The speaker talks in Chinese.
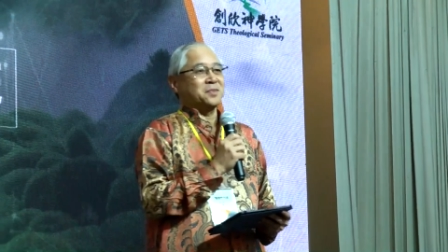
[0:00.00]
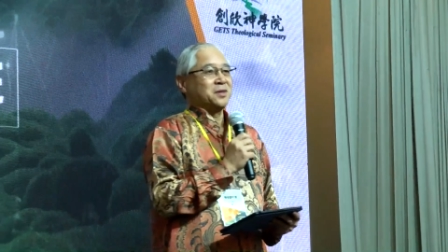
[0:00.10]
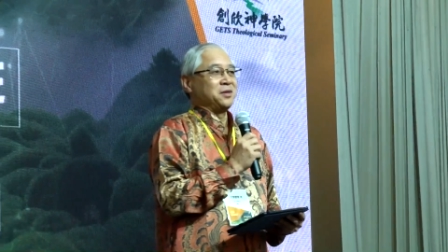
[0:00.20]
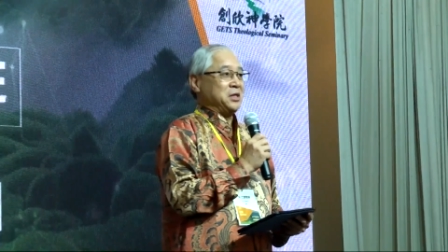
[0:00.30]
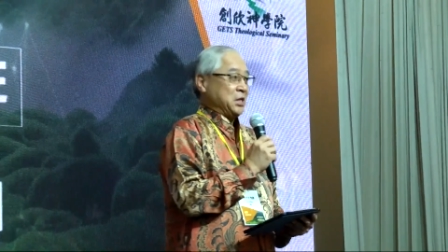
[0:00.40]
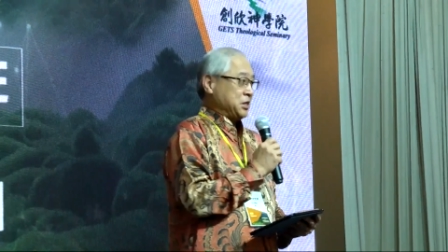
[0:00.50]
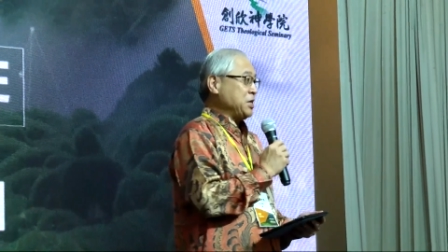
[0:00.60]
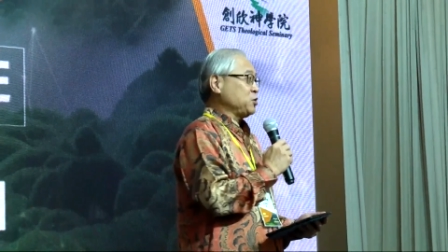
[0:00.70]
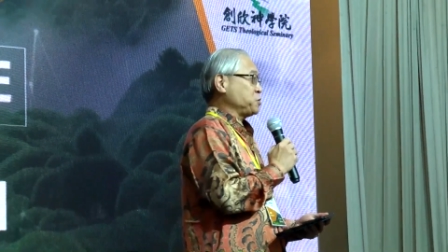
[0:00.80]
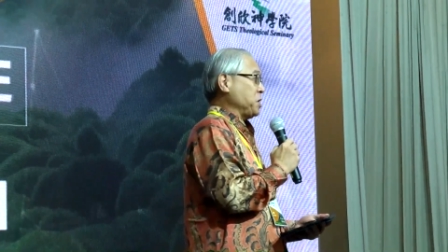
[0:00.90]
你的
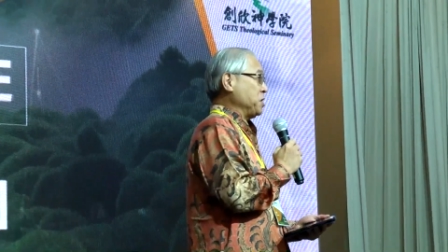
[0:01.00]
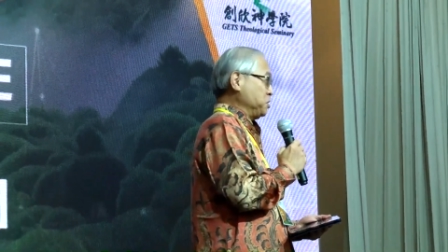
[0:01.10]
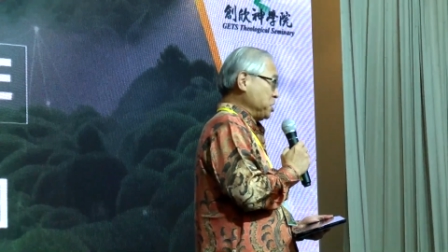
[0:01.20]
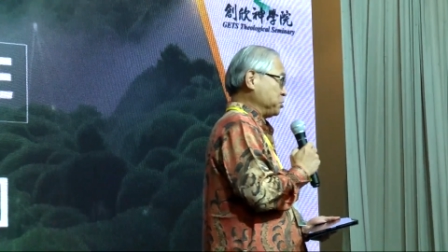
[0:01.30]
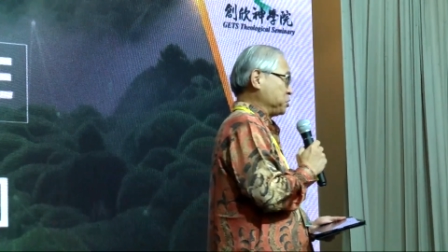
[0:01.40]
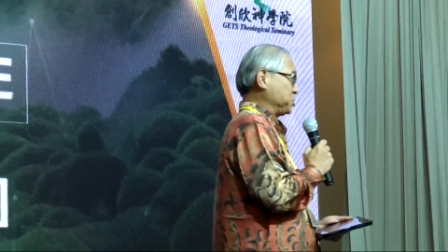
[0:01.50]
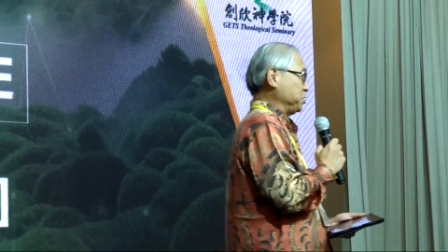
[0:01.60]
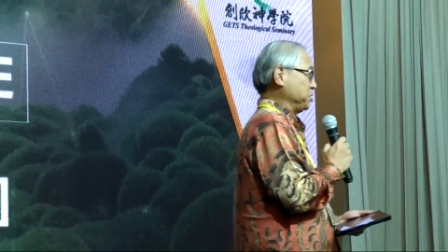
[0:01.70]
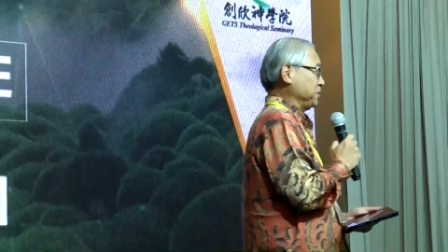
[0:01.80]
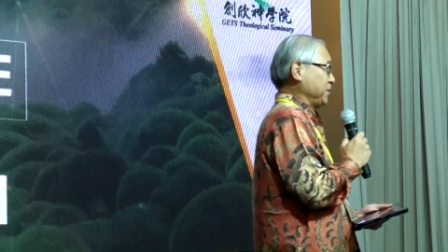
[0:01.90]
确认识
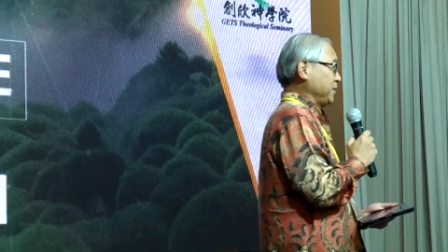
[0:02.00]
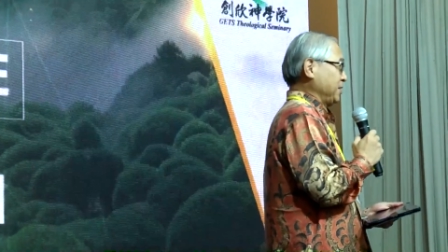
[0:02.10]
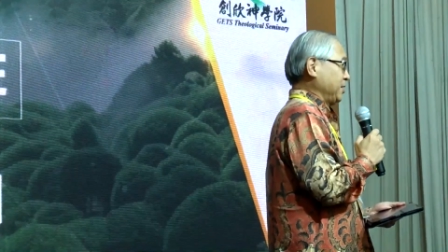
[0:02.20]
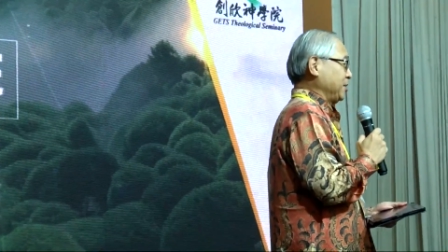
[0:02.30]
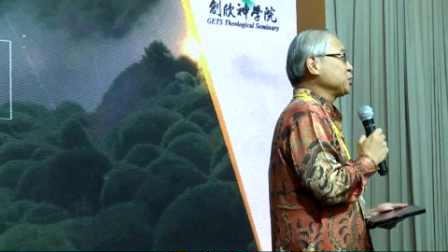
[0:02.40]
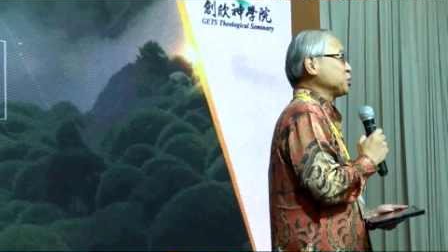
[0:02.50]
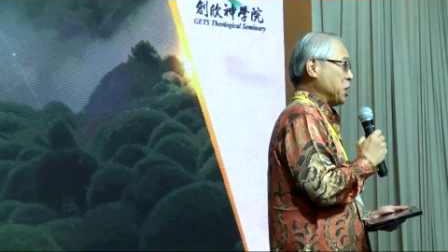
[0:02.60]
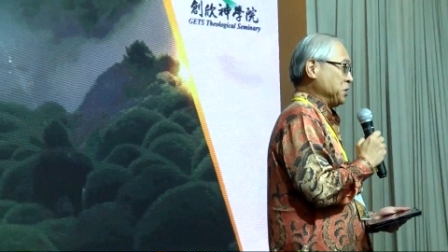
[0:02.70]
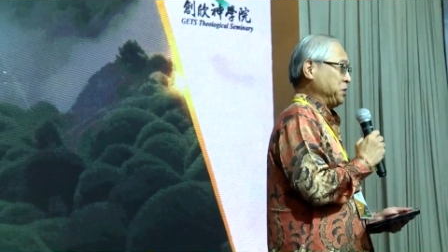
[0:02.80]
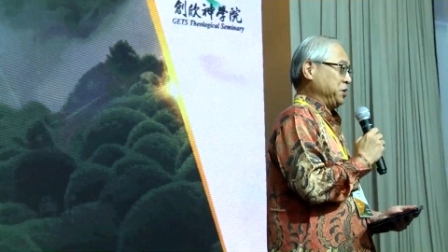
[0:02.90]

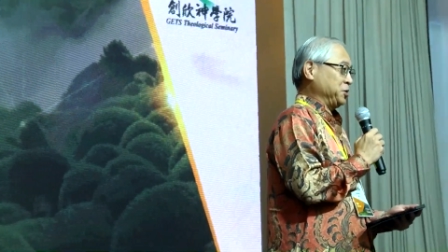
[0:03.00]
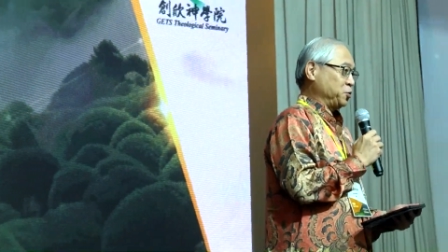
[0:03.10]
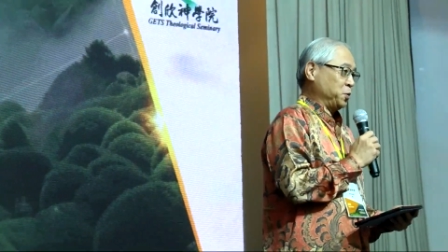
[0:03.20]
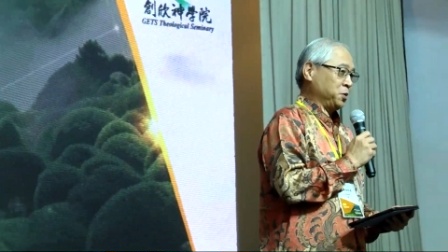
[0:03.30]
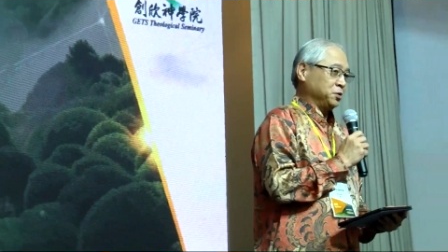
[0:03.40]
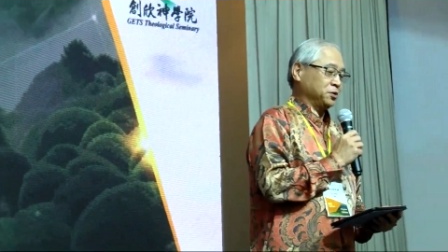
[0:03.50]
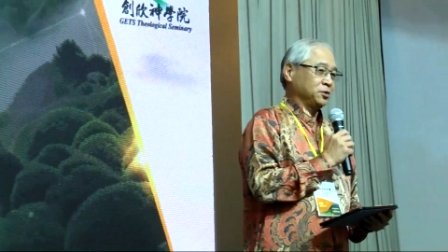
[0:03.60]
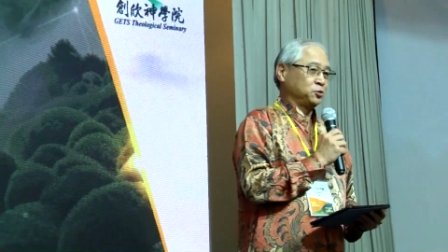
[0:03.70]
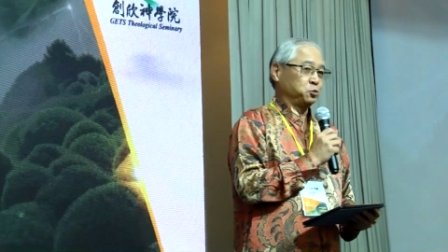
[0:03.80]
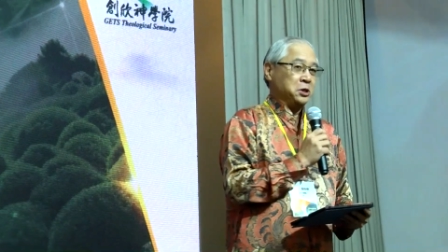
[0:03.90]
上帝的国
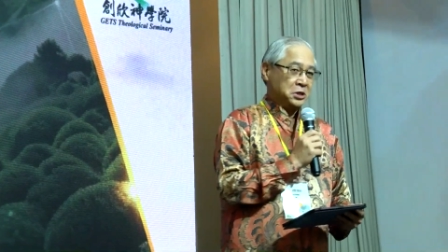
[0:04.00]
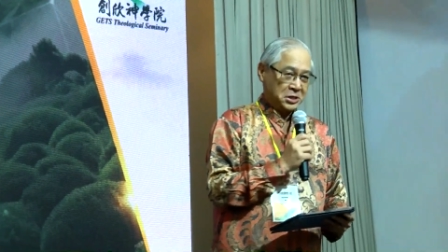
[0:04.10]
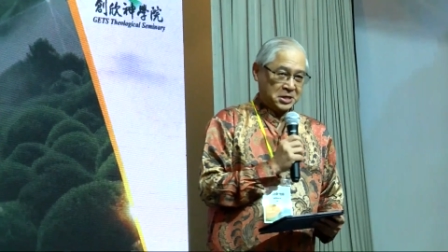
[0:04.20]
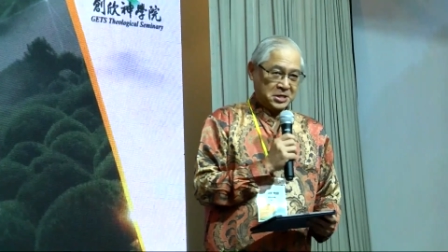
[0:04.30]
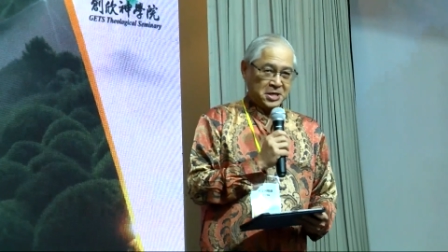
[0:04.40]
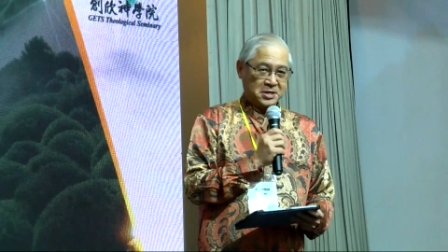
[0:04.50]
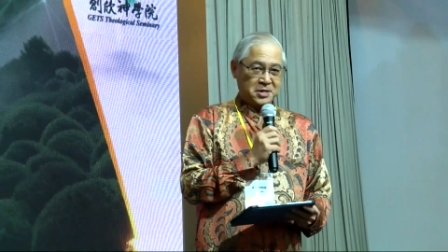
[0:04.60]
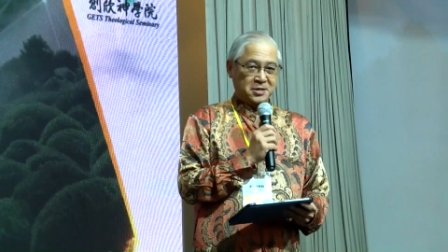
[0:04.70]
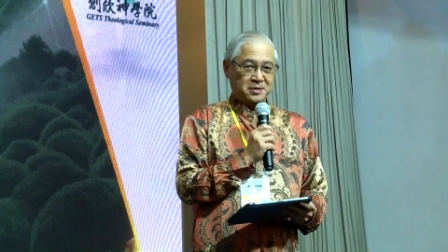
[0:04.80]
对你的意义。